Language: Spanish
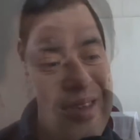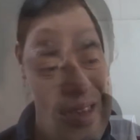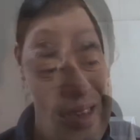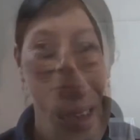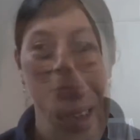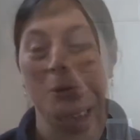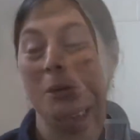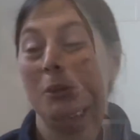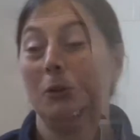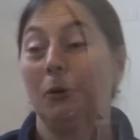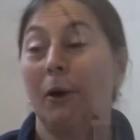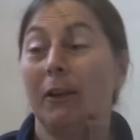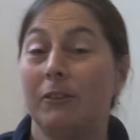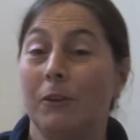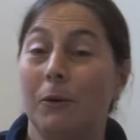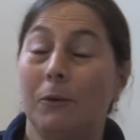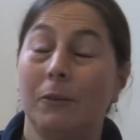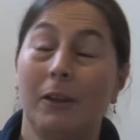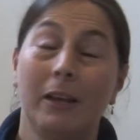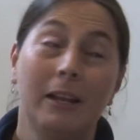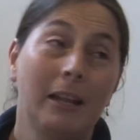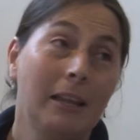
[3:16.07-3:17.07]
Bueno, ha
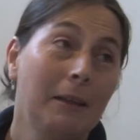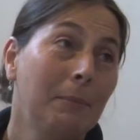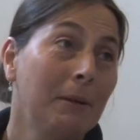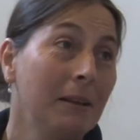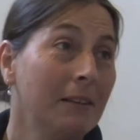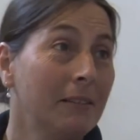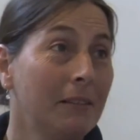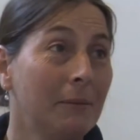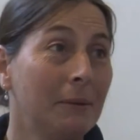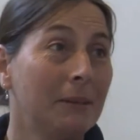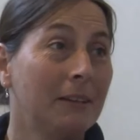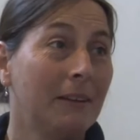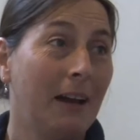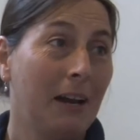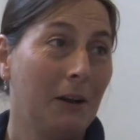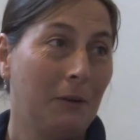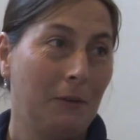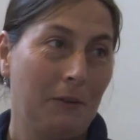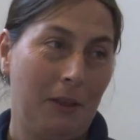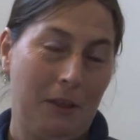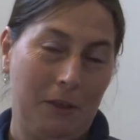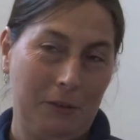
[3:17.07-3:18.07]
sido una gran experiencia para
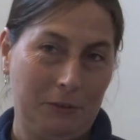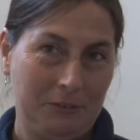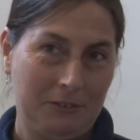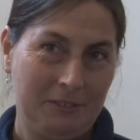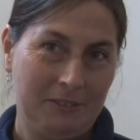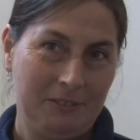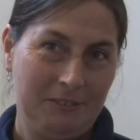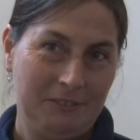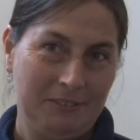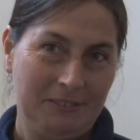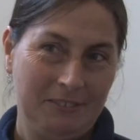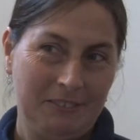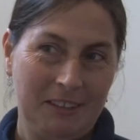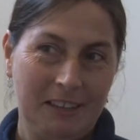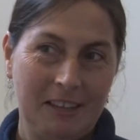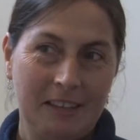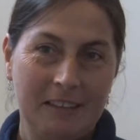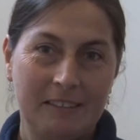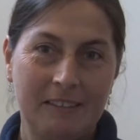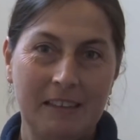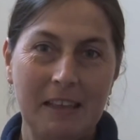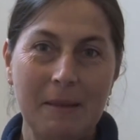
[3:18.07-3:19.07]
trabajar con ellos.
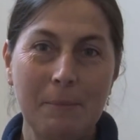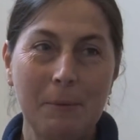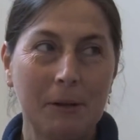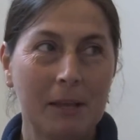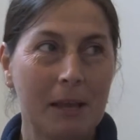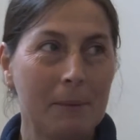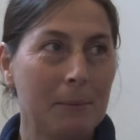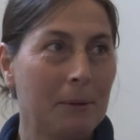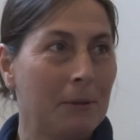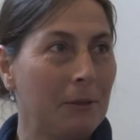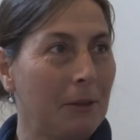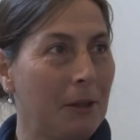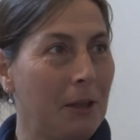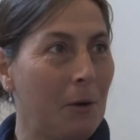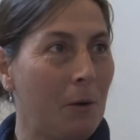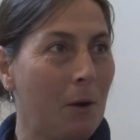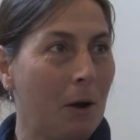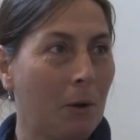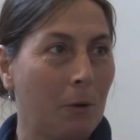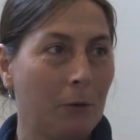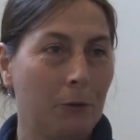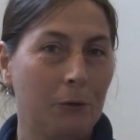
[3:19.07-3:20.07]
Sí, porque he
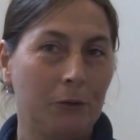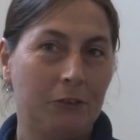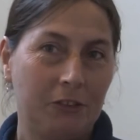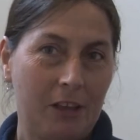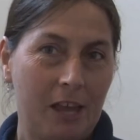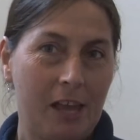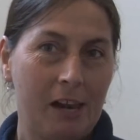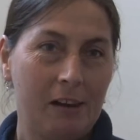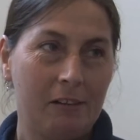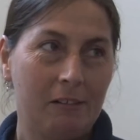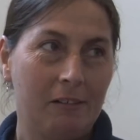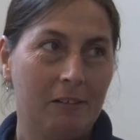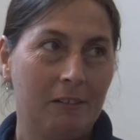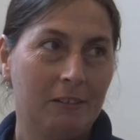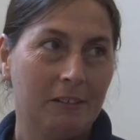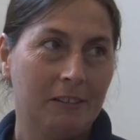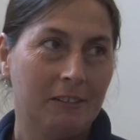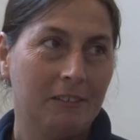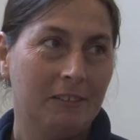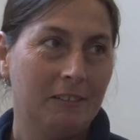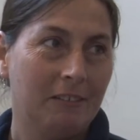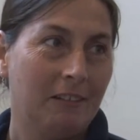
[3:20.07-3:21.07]
aprendido a
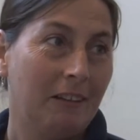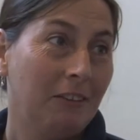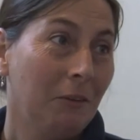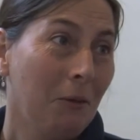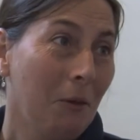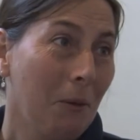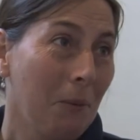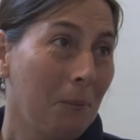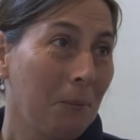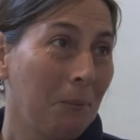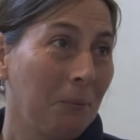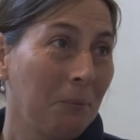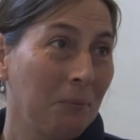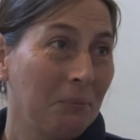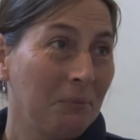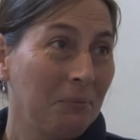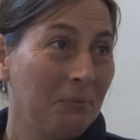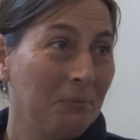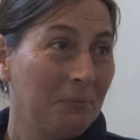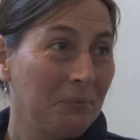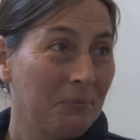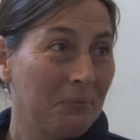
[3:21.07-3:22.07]
conocerlos, a todo.
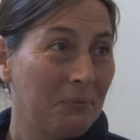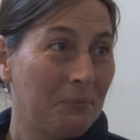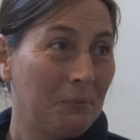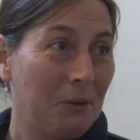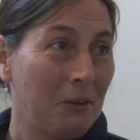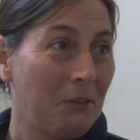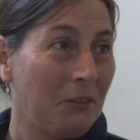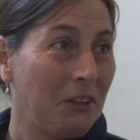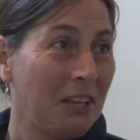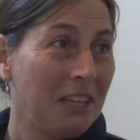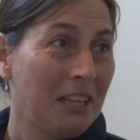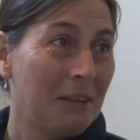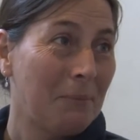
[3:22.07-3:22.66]
Muy bonita